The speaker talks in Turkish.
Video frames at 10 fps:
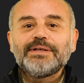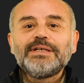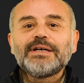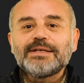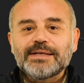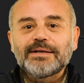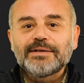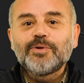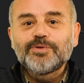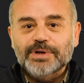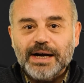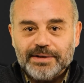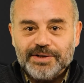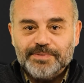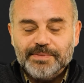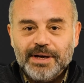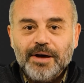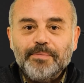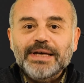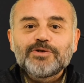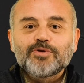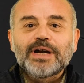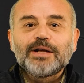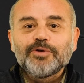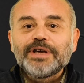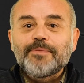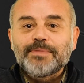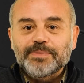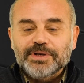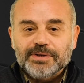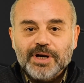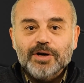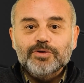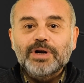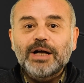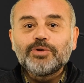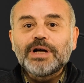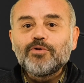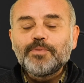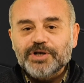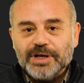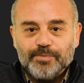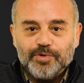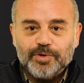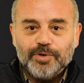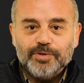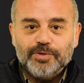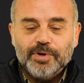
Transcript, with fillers: iki kazananı da odur kardeşim. Messi Ronaldo'yu yenmemiştir. Ronaldo da Avrupa şampiyonu oldu.